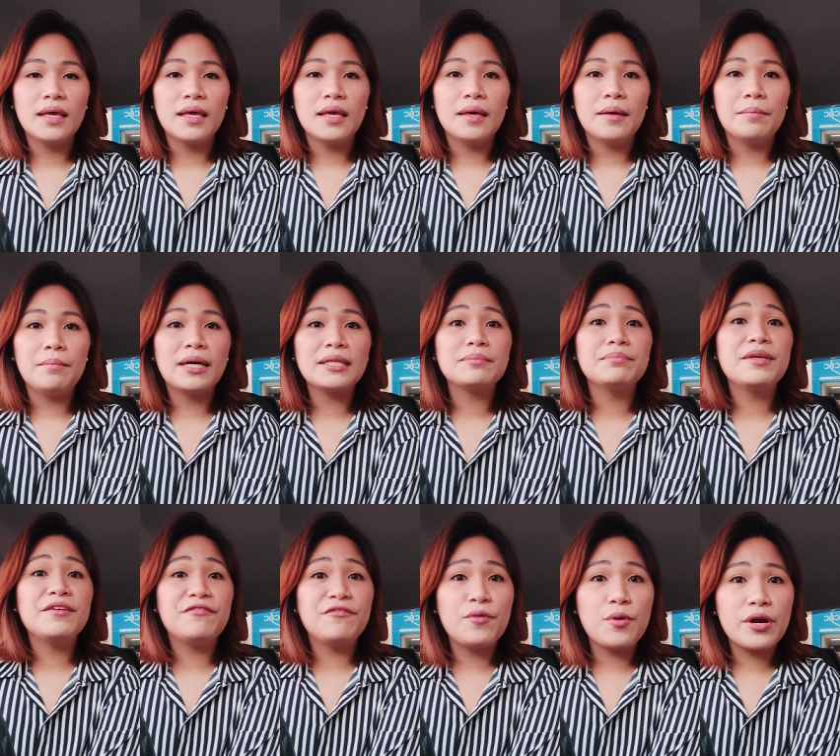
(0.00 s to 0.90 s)
But
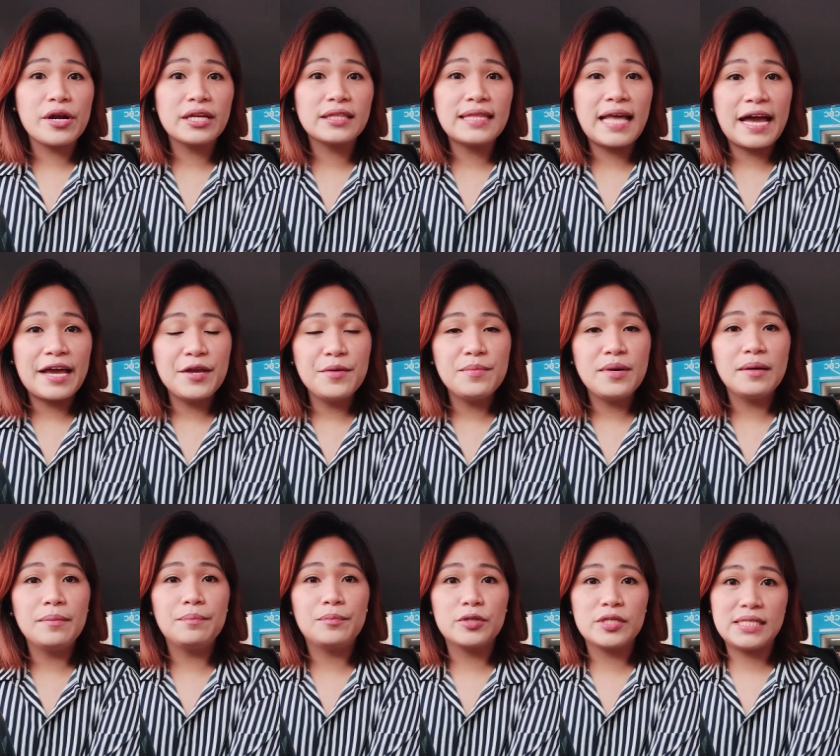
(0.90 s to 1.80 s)
before tayo
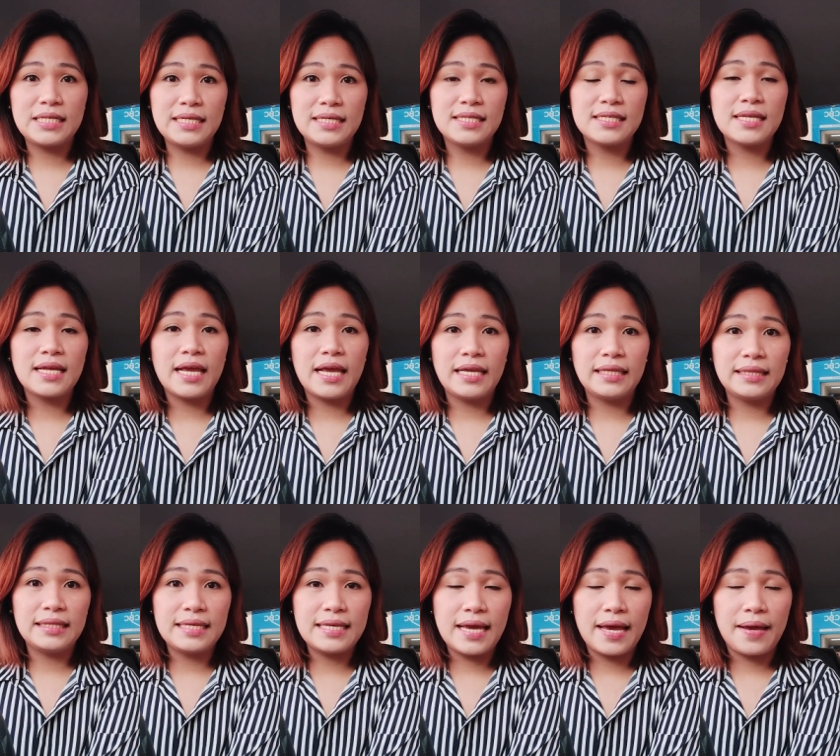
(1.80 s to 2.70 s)
mag-proceed sa
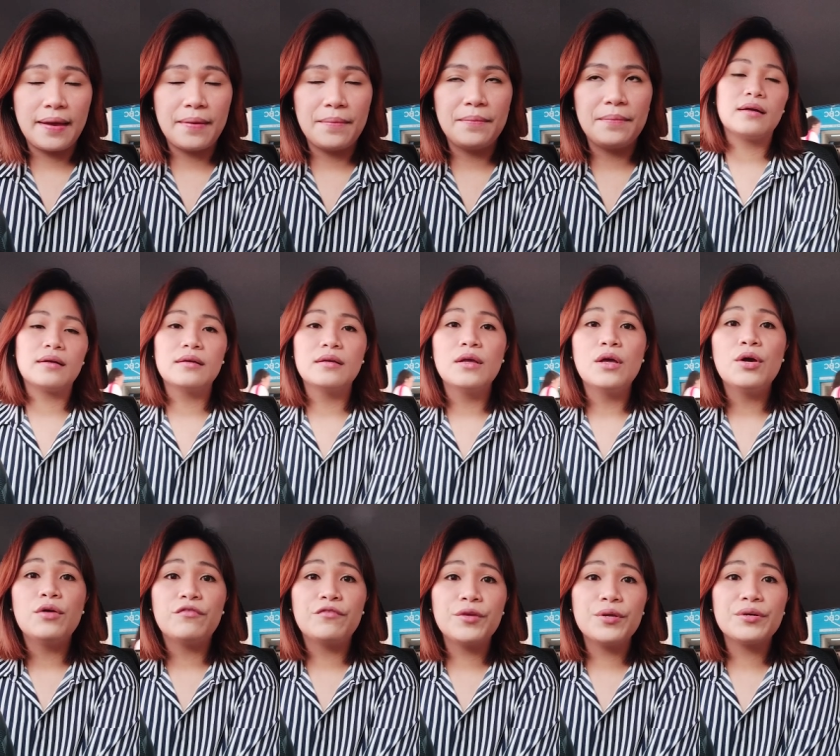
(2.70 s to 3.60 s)
ATM,
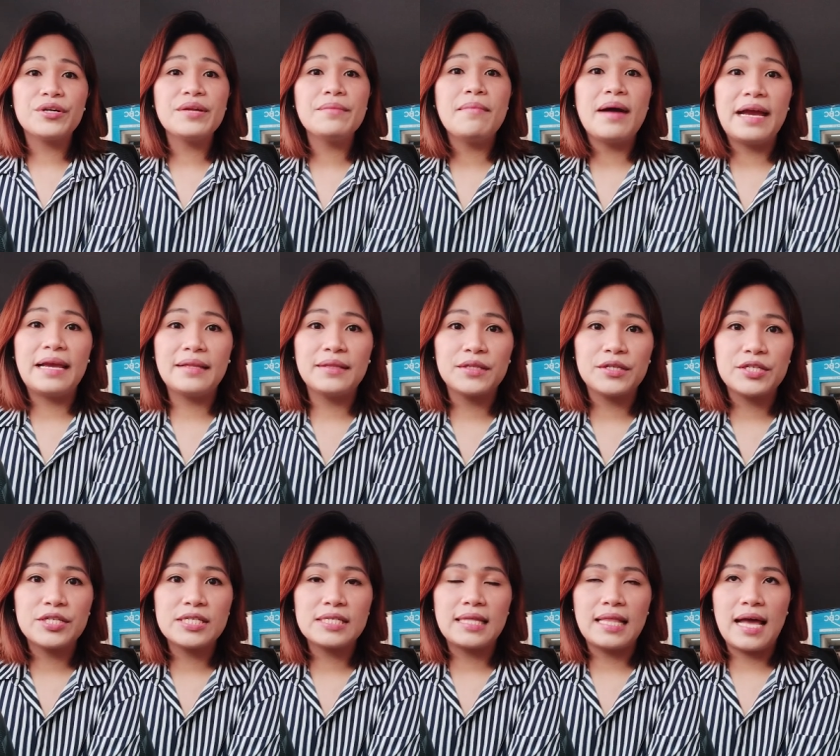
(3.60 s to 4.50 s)
few
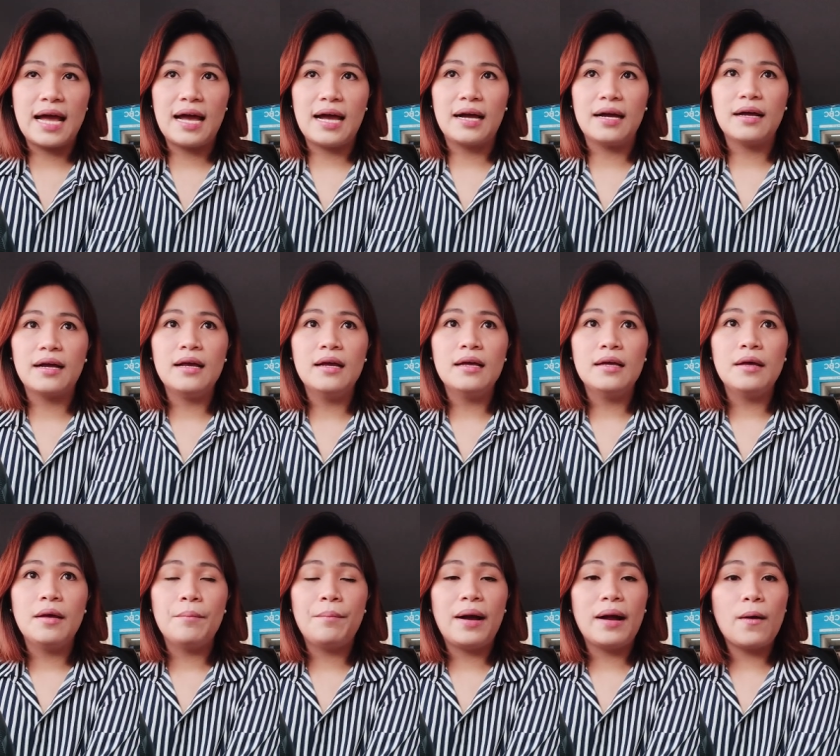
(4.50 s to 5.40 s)
reminders lang,
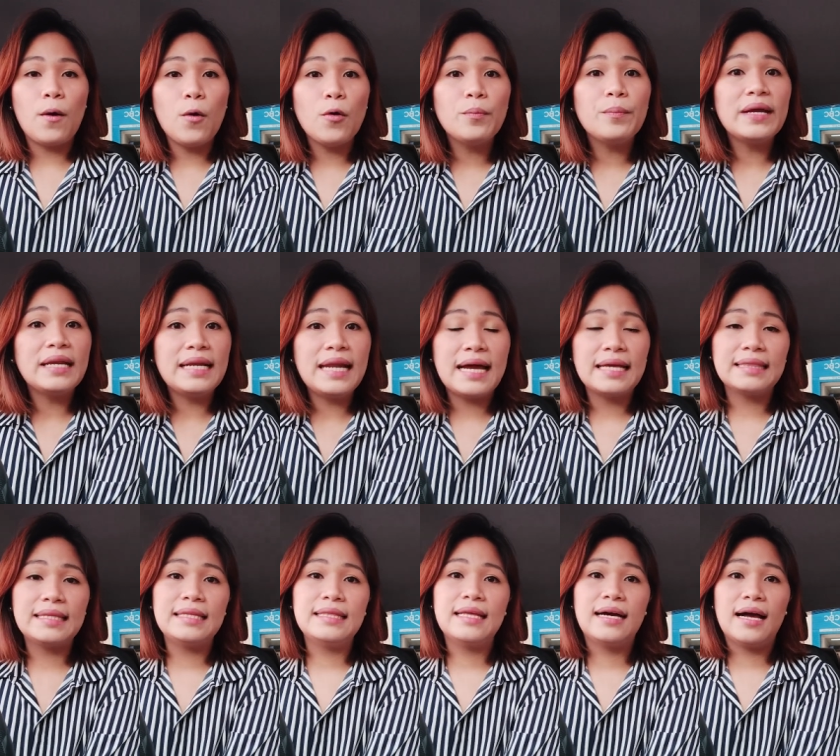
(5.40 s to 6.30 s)
pag open
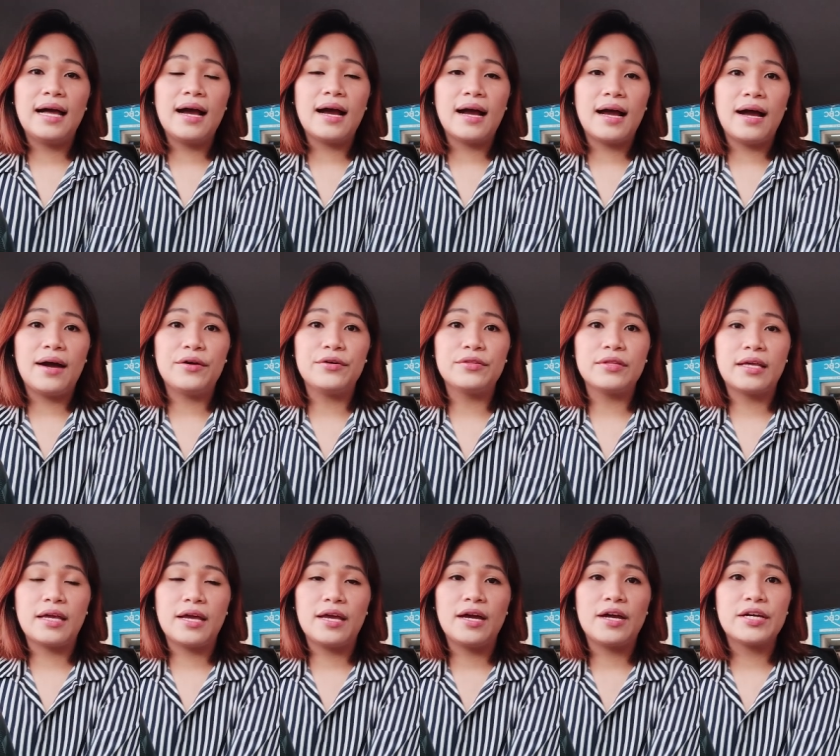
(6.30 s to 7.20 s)
natin ng account
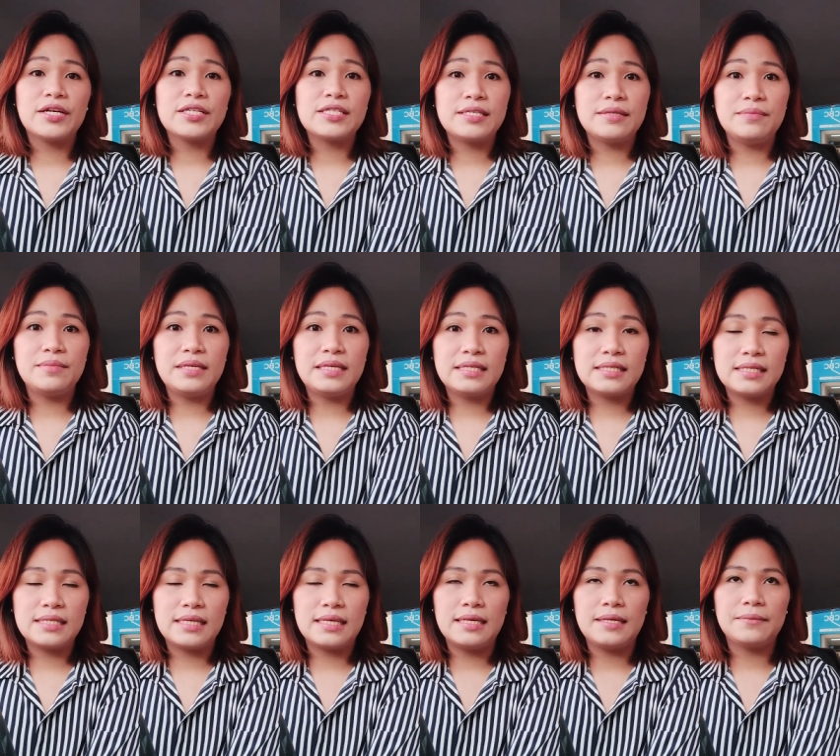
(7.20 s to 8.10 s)
kay
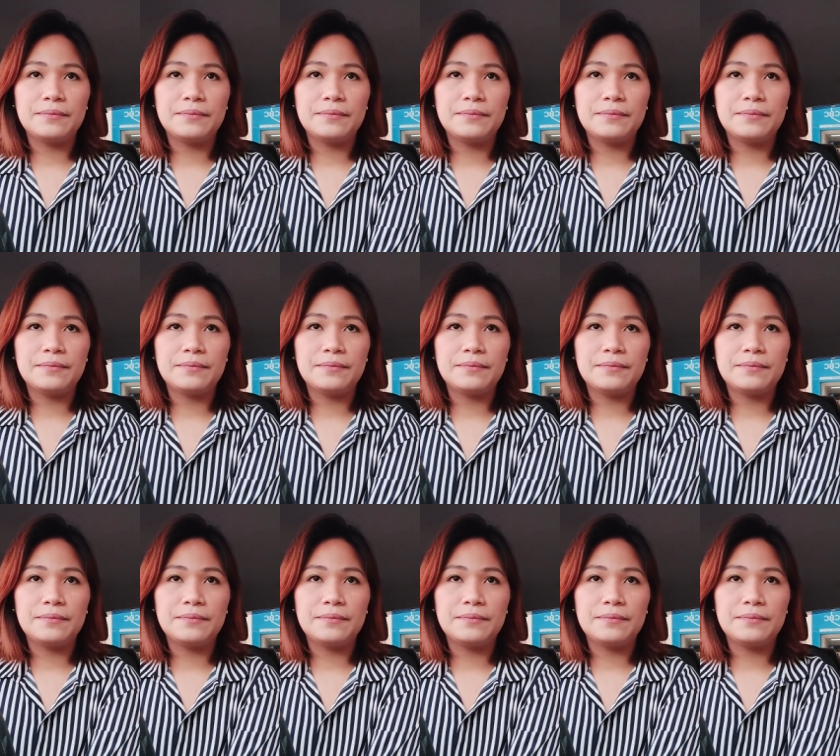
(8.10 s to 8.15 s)
RCBC,